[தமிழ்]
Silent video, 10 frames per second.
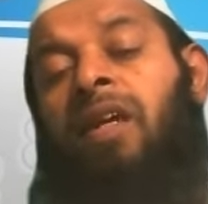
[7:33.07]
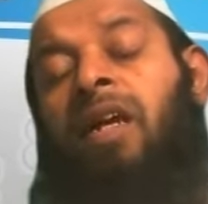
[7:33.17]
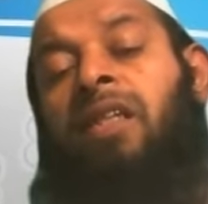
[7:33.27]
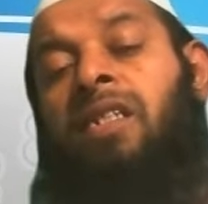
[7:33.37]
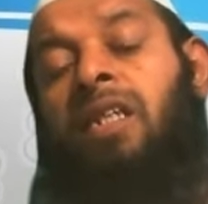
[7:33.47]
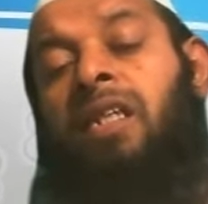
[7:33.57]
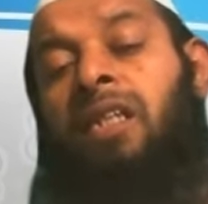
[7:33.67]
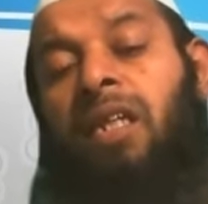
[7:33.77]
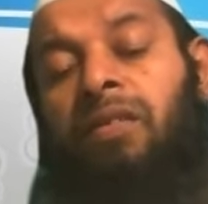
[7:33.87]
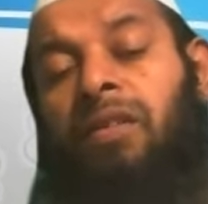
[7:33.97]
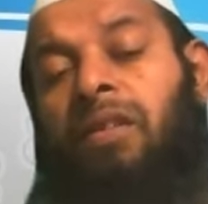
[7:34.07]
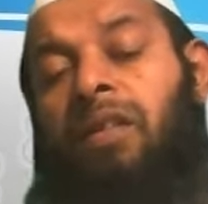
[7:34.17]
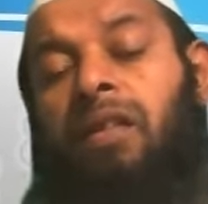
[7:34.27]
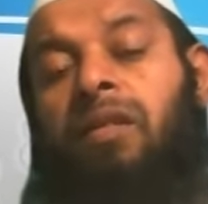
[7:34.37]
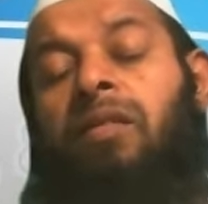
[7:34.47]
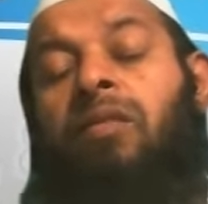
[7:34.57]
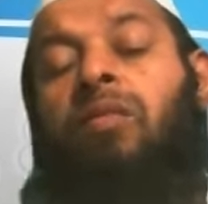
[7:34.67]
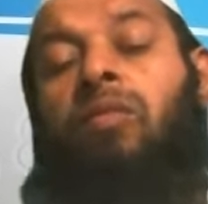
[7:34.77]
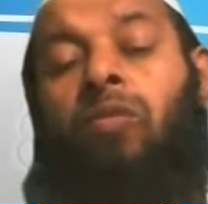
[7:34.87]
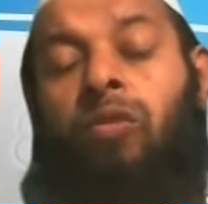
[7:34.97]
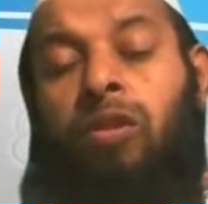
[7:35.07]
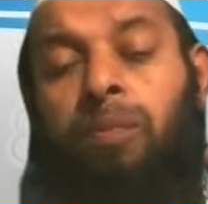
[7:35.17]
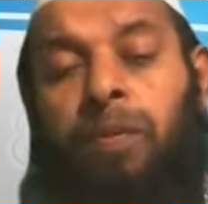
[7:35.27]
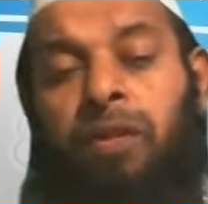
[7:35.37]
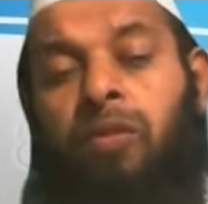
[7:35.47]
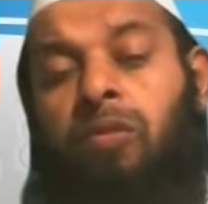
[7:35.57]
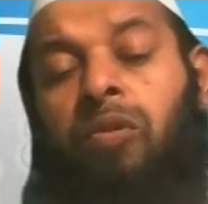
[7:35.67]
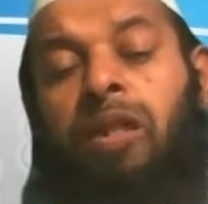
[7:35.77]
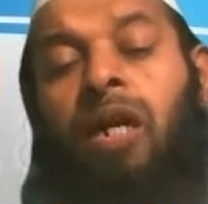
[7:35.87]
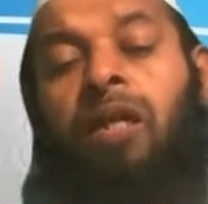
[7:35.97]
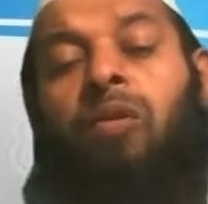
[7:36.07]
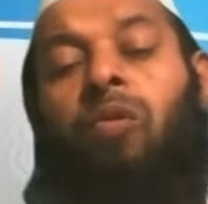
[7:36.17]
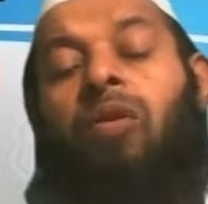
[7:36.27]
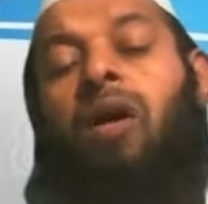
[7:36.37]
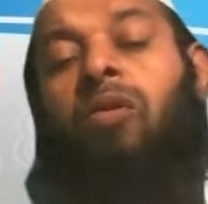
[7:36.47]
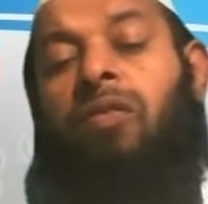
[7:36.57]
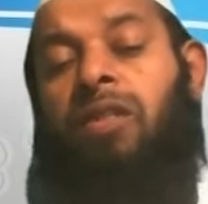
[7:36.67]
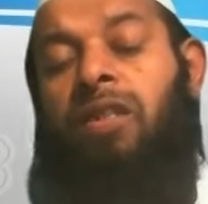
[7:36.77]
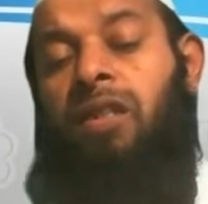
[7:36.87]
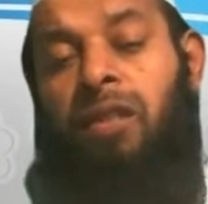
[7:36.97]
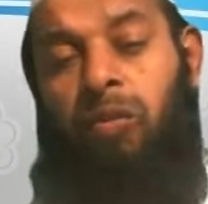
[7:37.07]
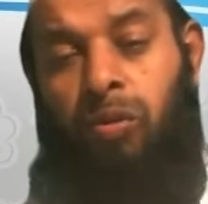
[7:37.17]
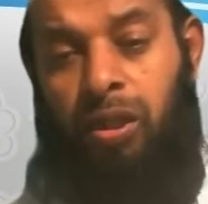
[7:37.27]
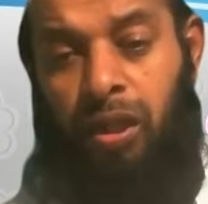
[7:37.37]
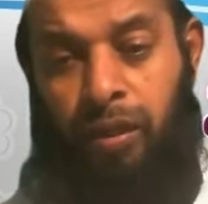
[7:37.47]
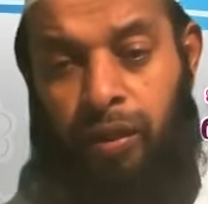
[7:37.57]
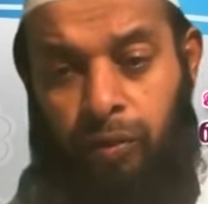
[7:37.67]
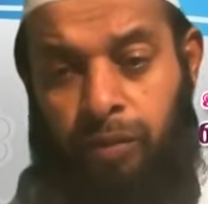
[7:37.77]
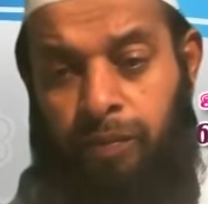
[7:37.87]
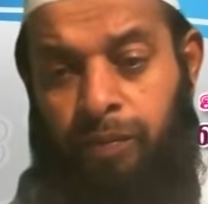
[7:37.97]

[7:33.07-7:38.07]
அந்த செய்தியை வந்து உறுதிப்படுத்தக்கூடிய அந்த குரானுடைய வசனத்தை ஊதி காட்டுவது